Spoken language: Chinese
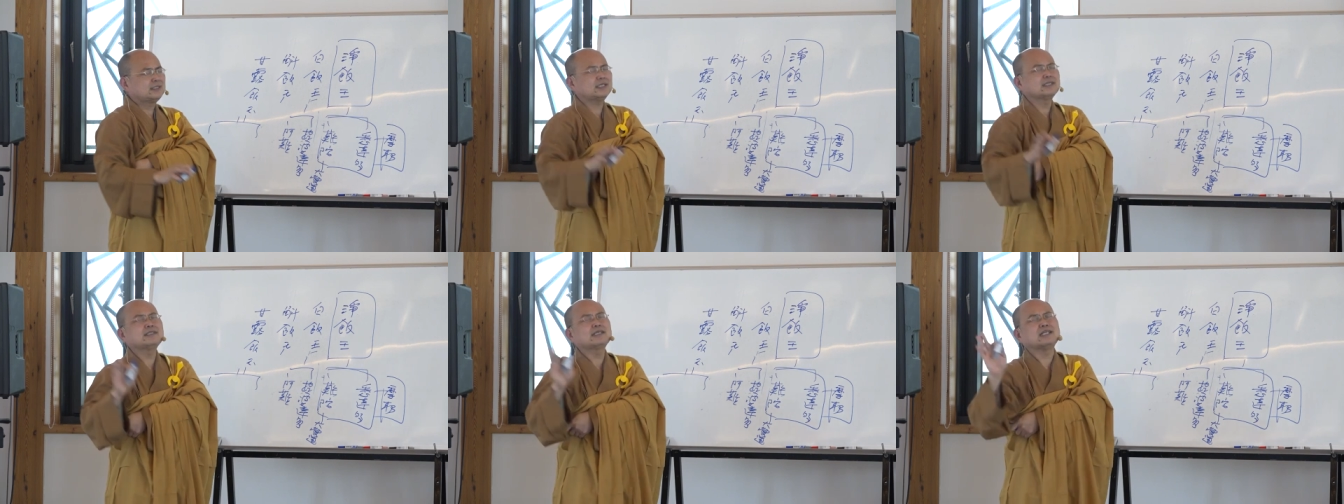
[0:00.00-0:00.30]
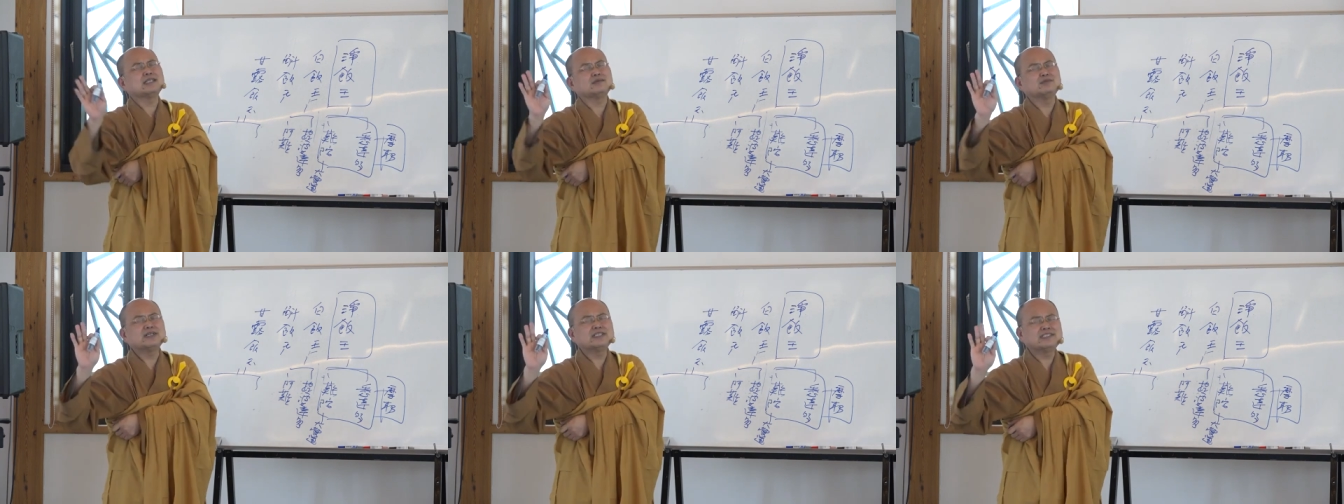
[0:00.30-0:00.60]
经
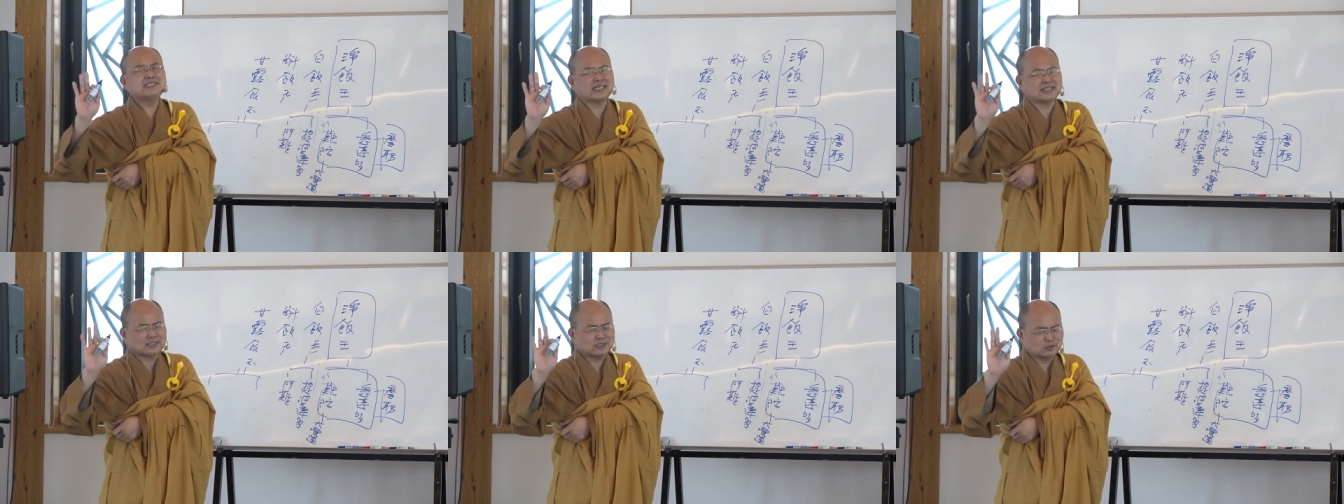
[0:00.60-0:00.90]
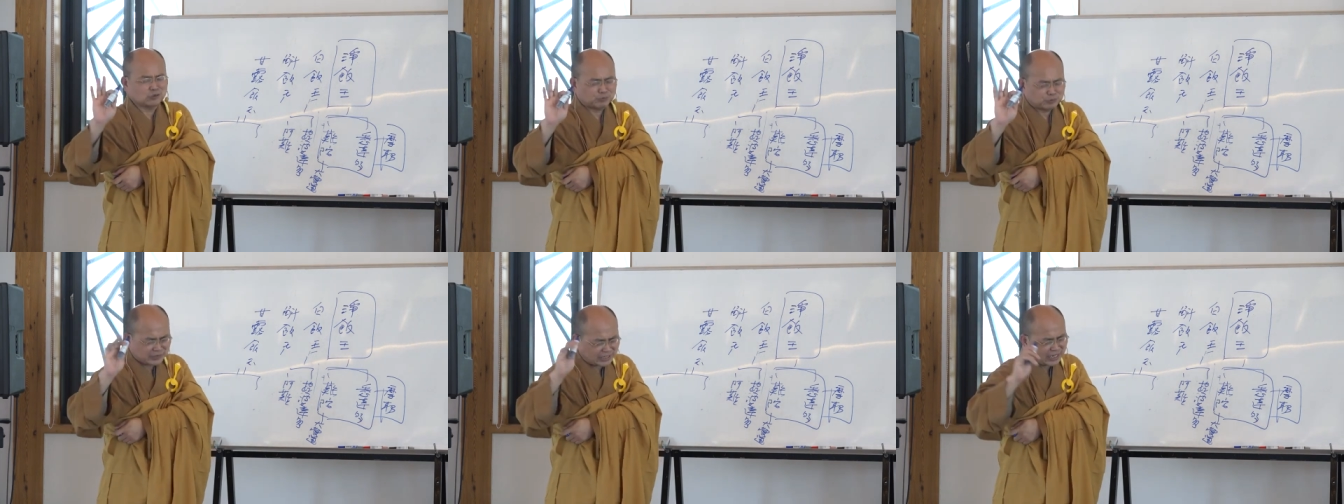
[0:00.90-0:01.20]
典里面讲
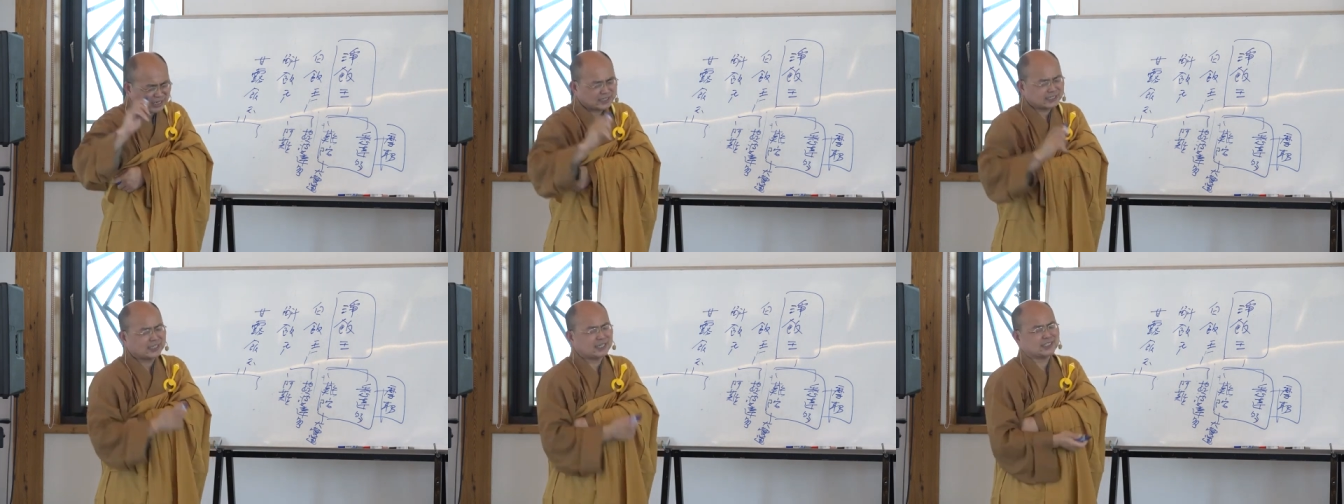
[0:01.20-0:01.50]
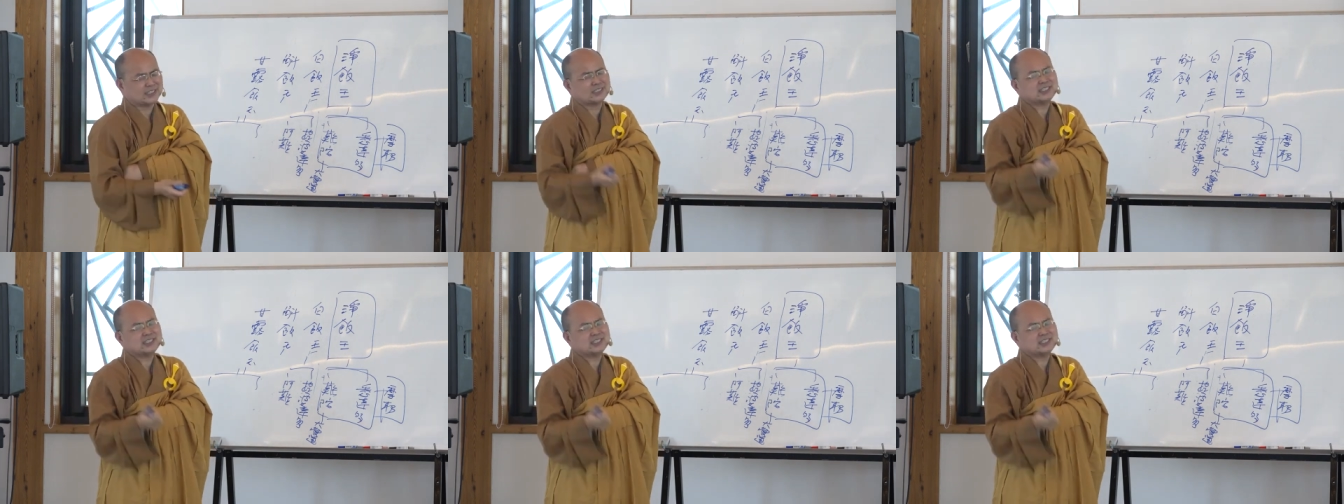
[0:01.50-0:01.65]
的都不太一样。